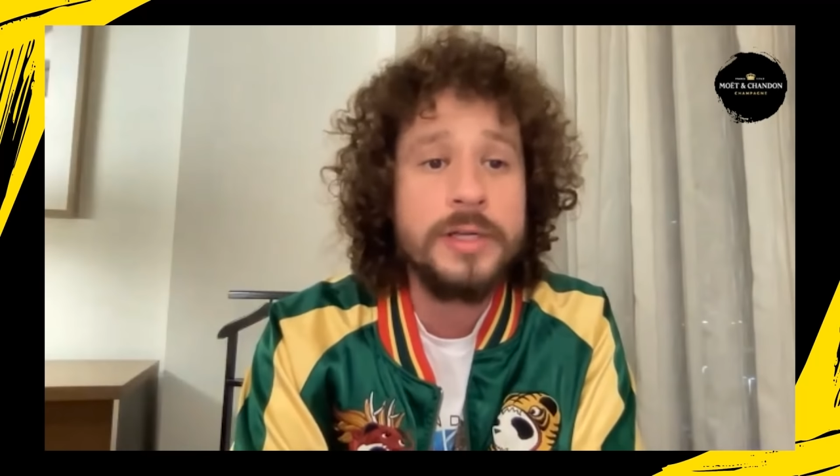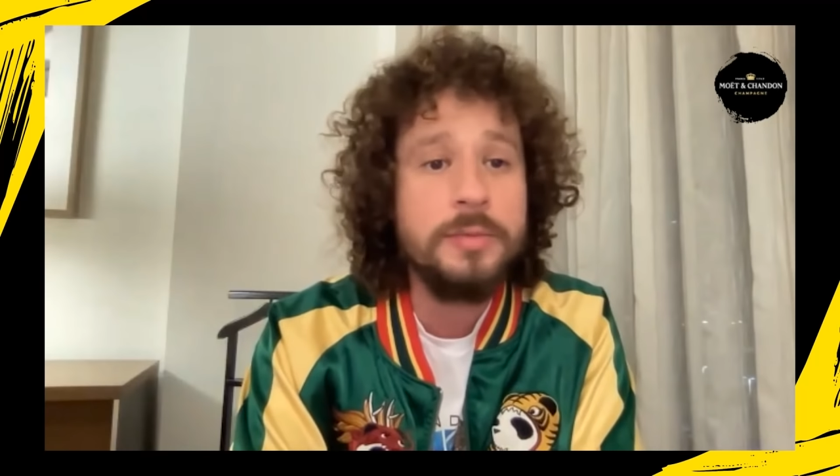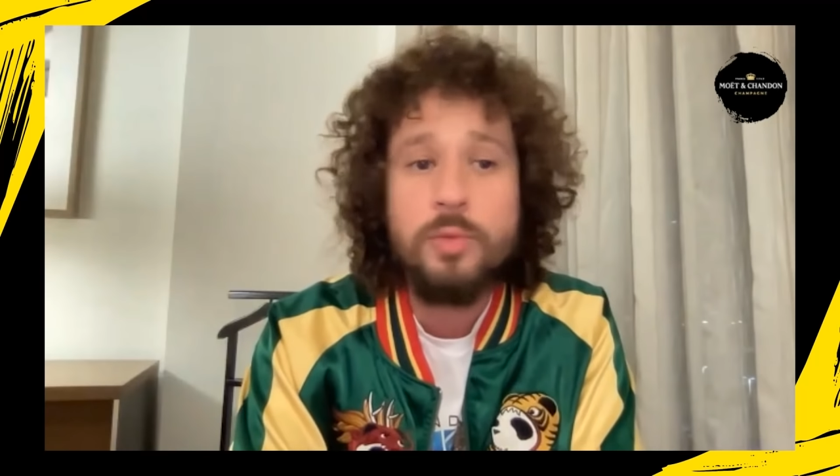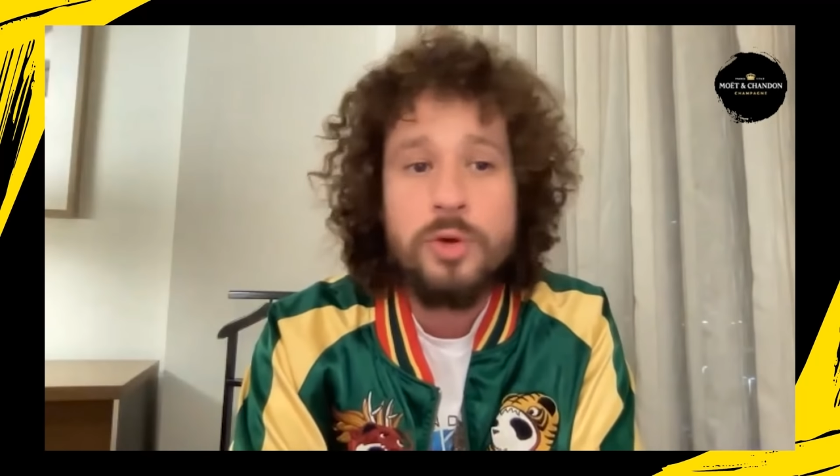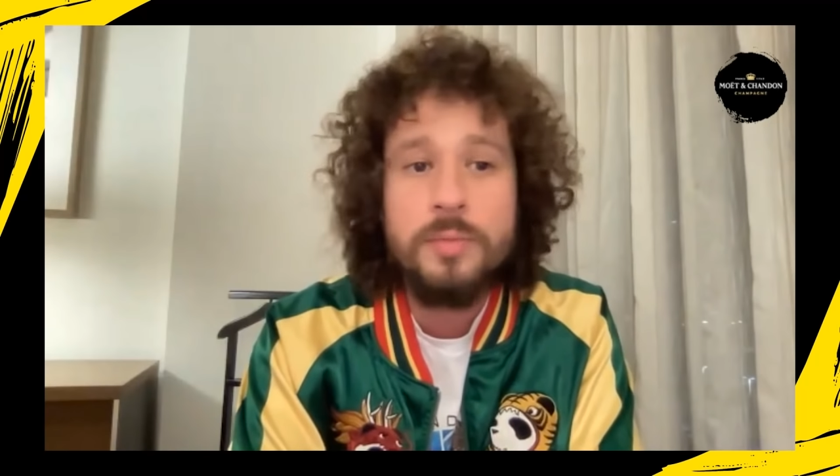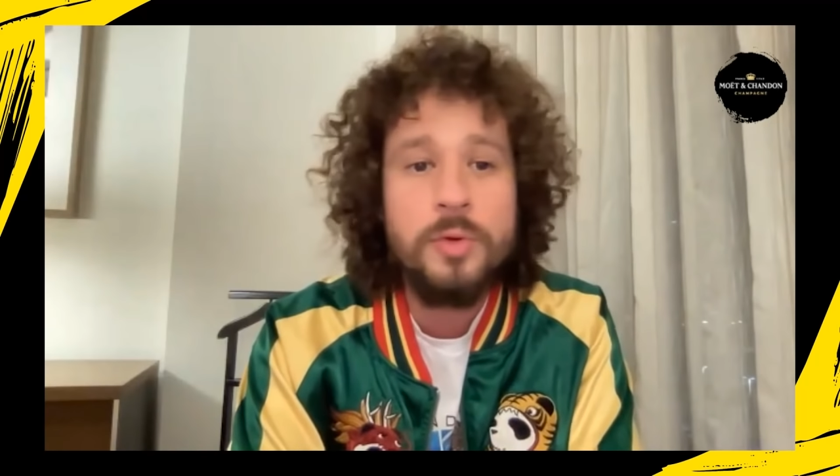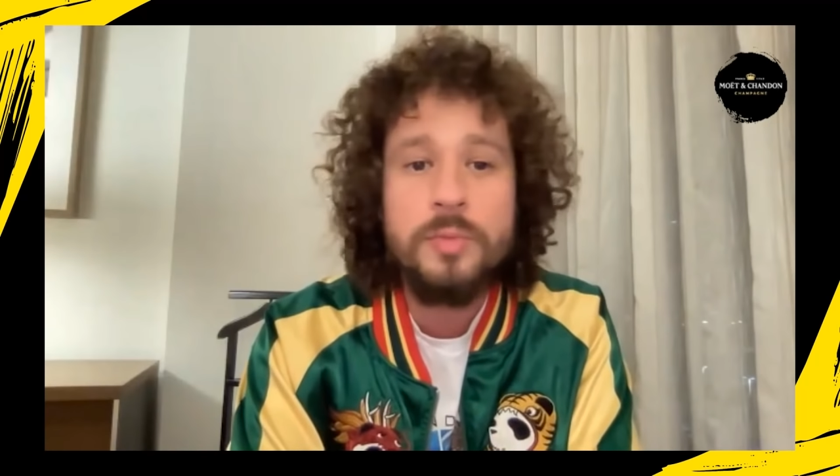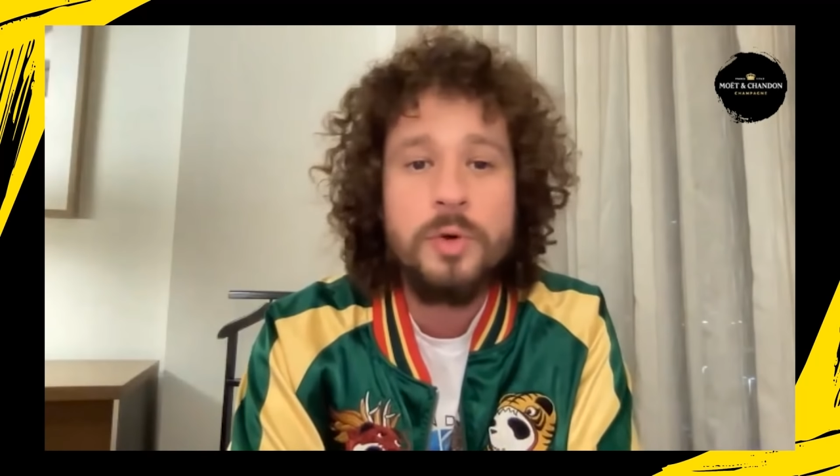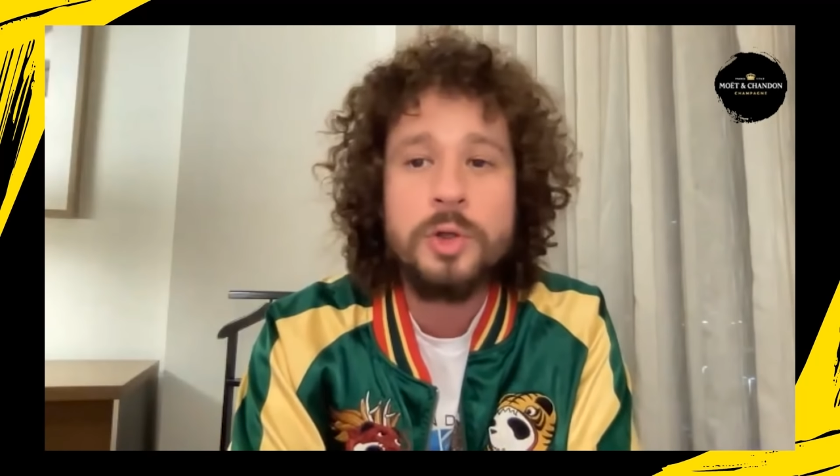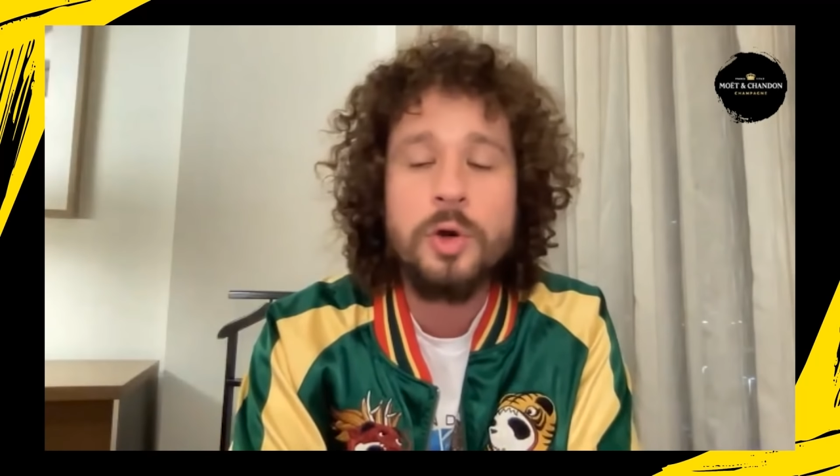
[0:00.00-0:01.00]
es muy, muy,
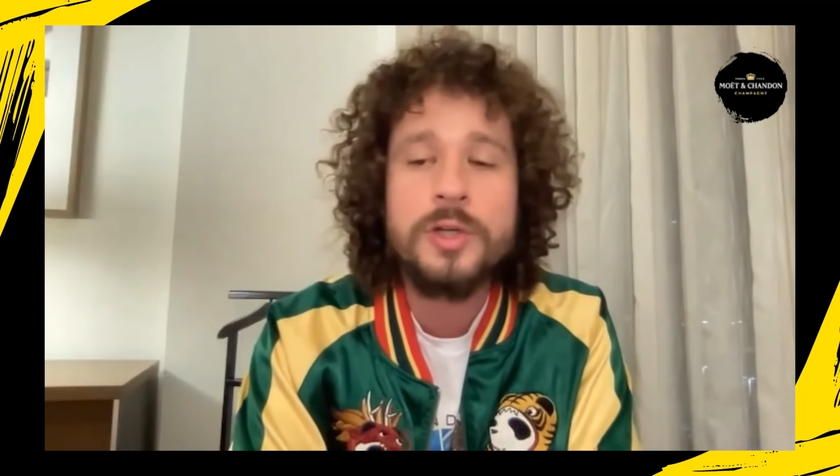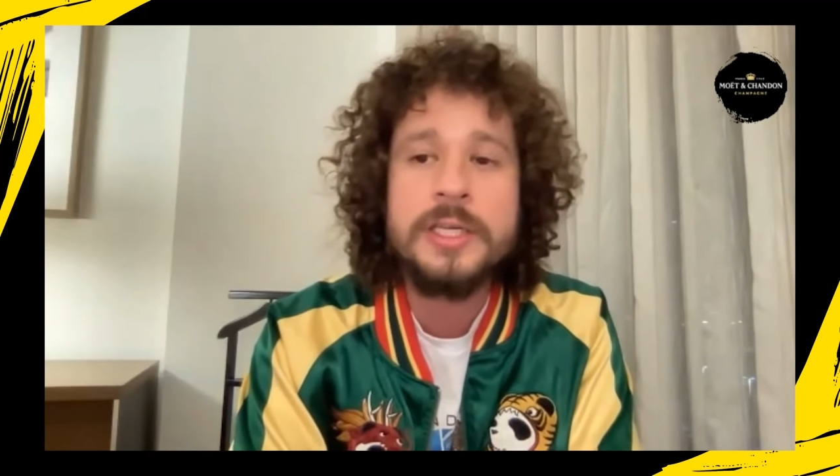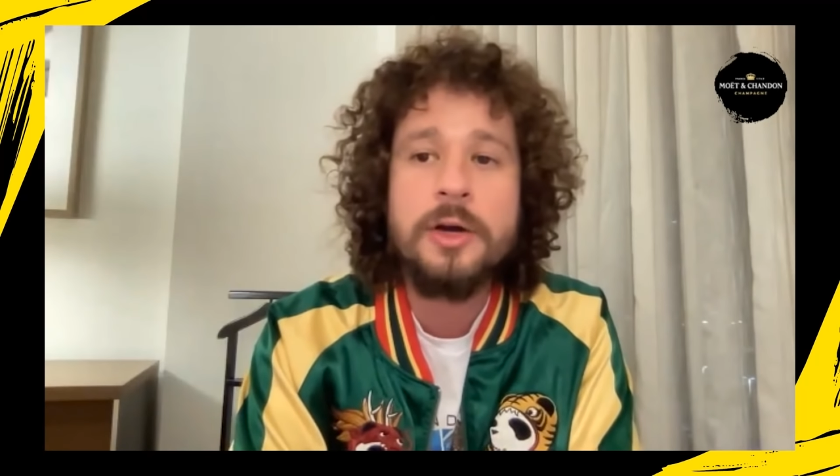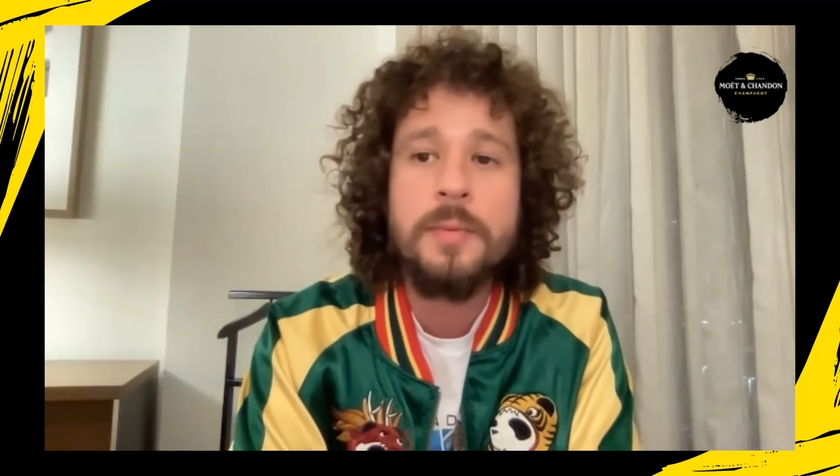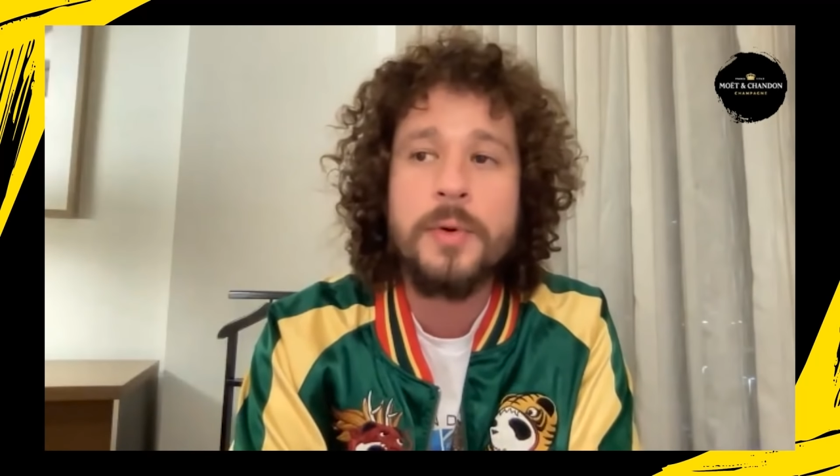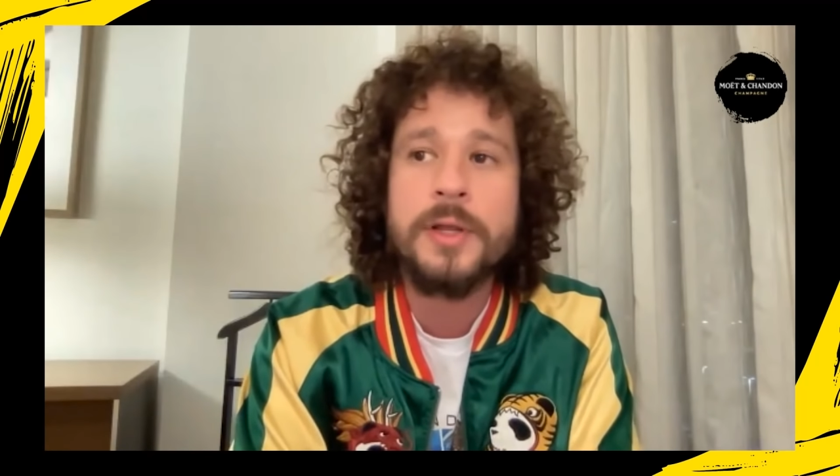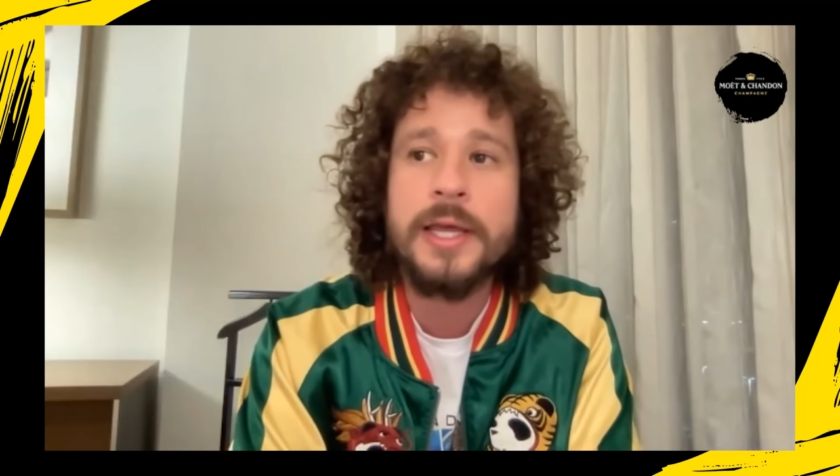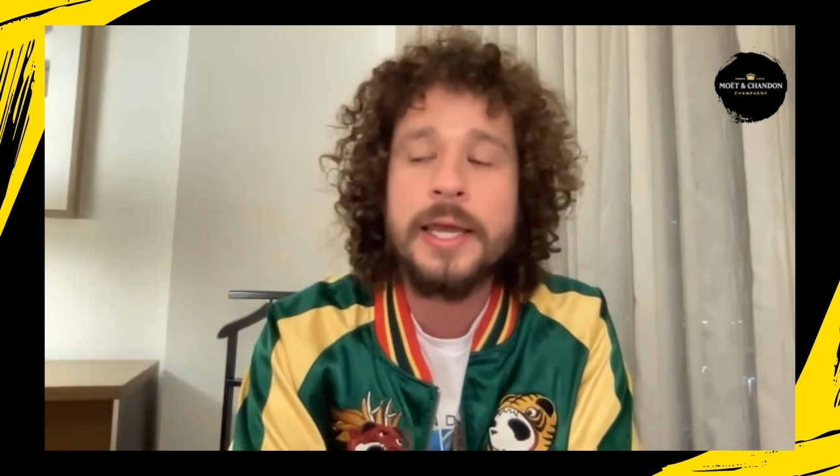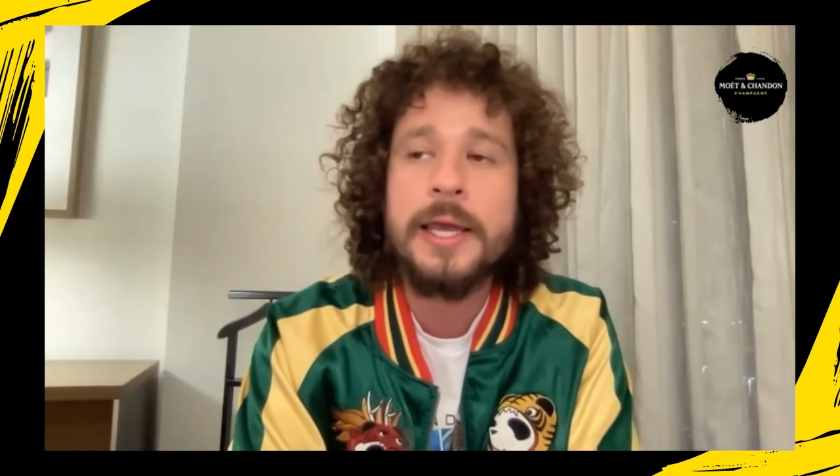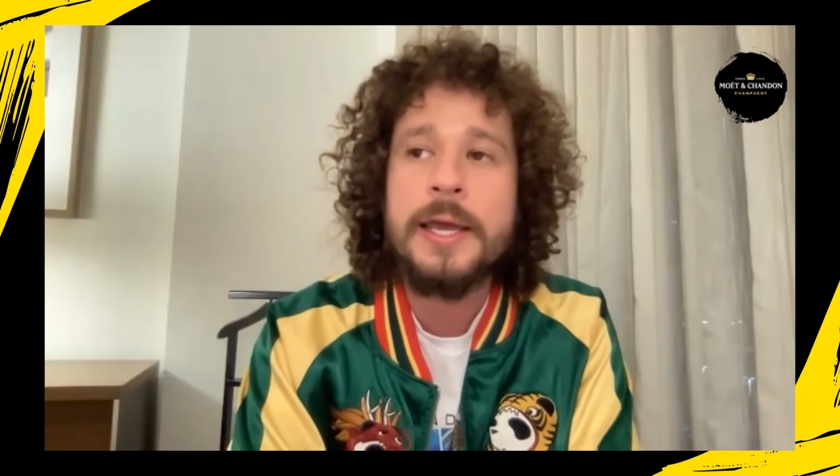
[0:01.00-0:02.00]
muy tóxico
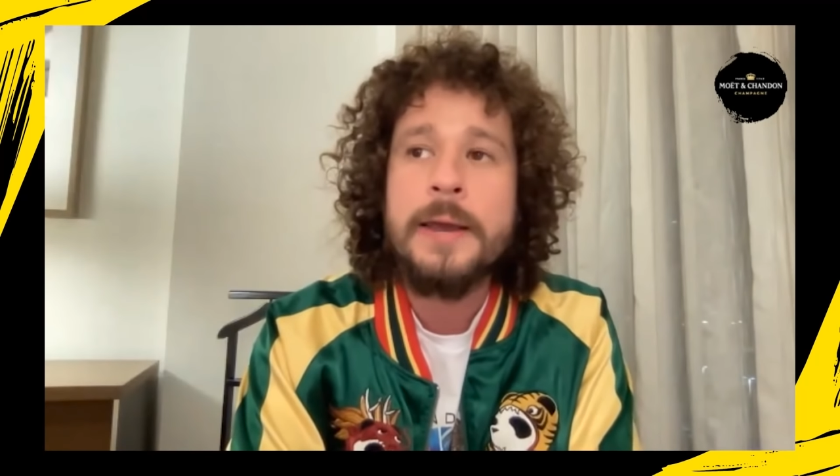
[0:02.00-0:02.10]
porque